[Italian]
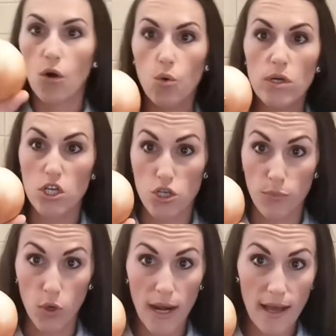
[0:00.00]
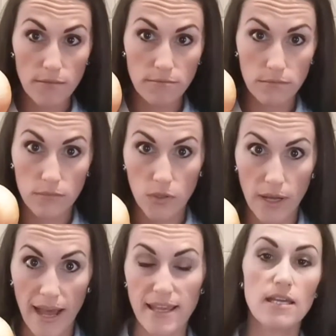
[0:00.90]
una cipolla ok
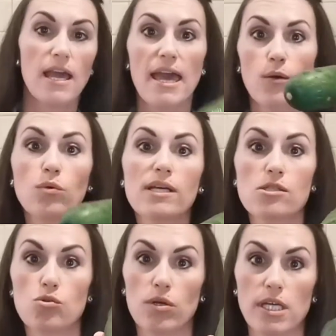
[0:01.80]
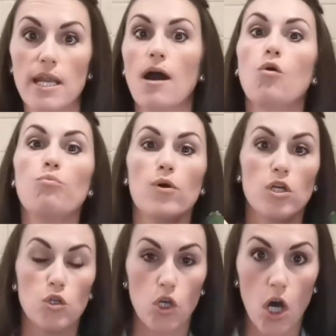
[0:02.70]
e una zucchina un
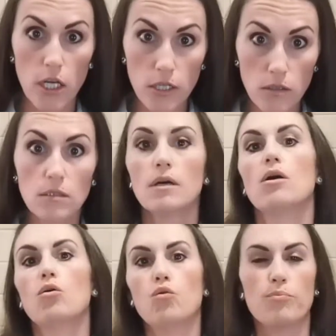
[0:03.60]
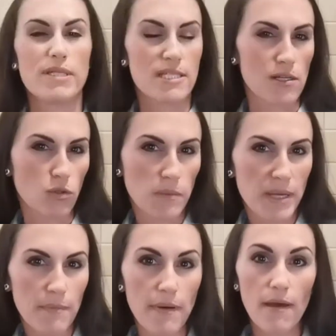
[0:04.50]
pochino d'olio un pizzico di
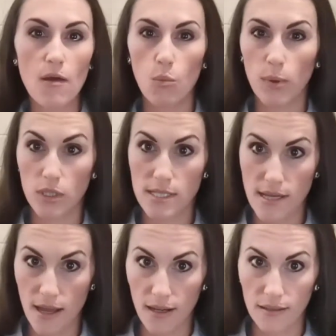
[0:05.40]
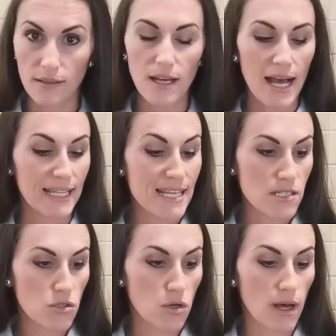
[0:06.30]
pepe e un po di sale
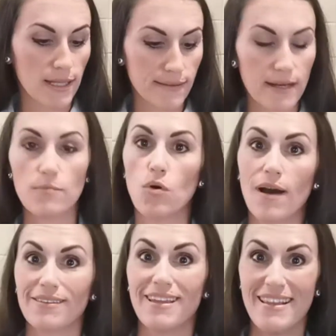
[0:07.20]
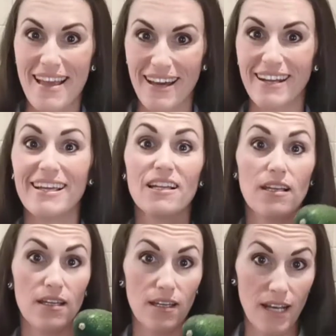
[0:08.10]
adesso andremo a tagliare
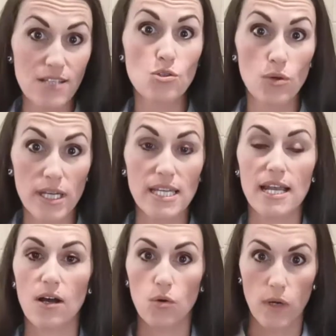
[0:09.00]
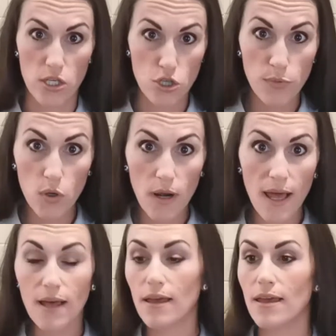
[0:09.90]
eh, la zucchina con la cipolla
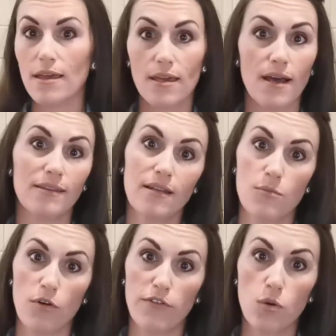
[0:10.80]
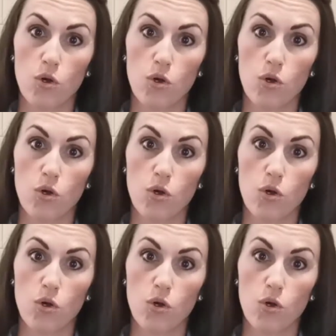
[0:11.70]
e andremo a far